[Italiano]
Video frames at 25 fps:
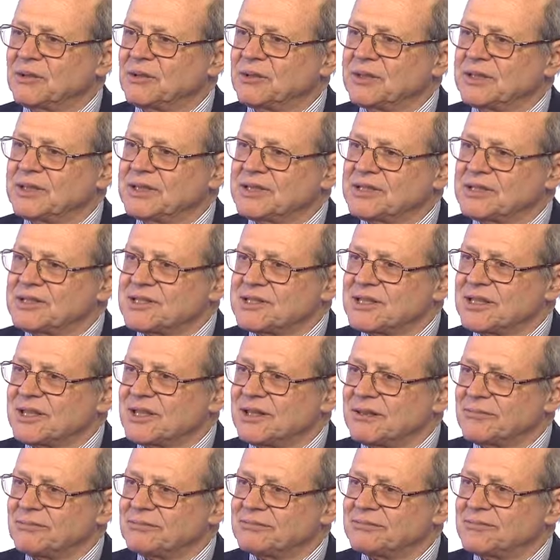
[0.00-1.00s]
quindi ci
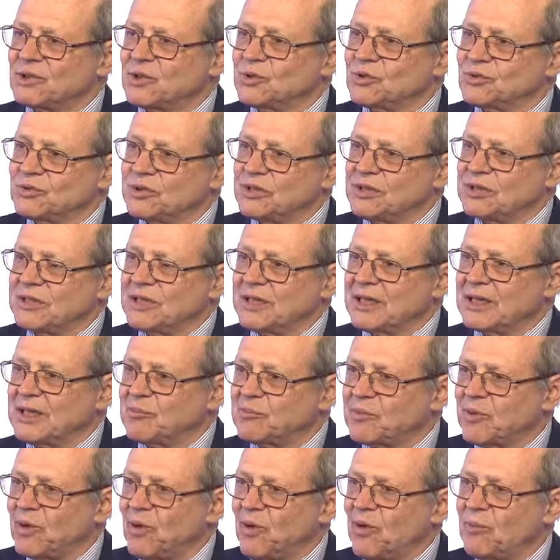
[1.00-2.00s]
sia modo di dire
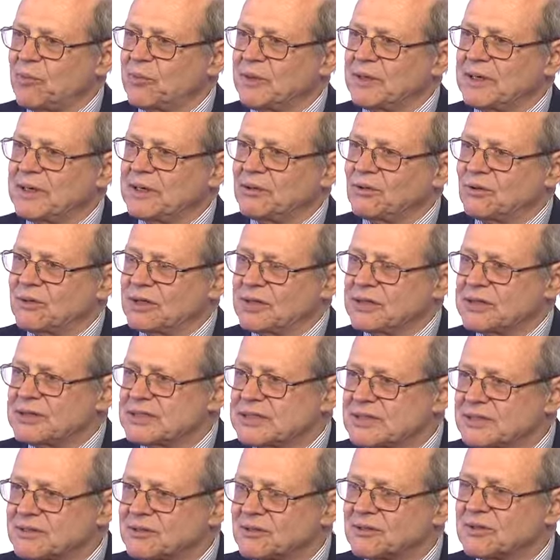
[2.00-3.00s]
la propria
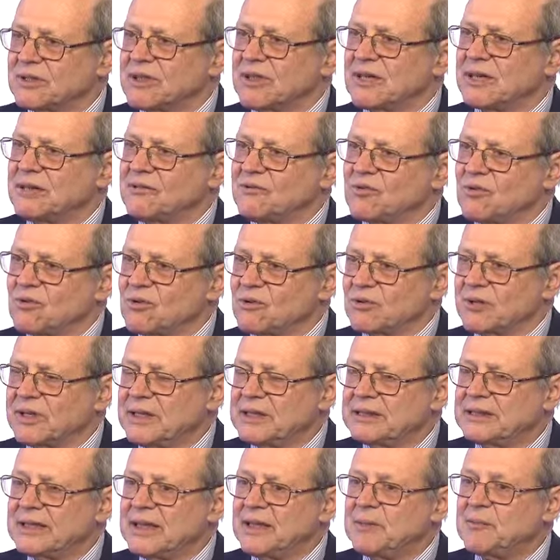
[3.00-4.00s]
nell'organizzazione del lavoro,
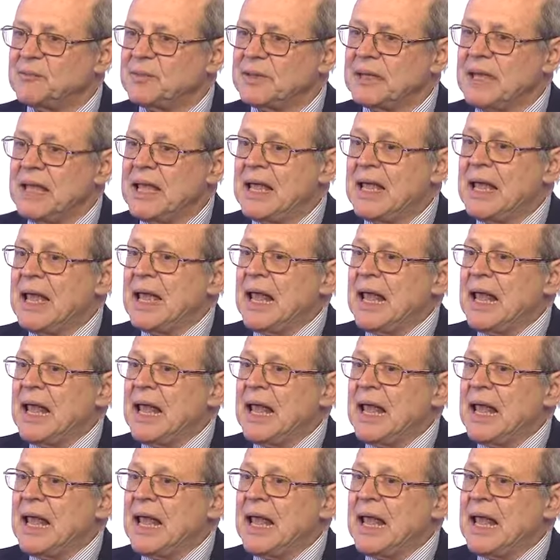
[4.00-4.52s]
nei tempi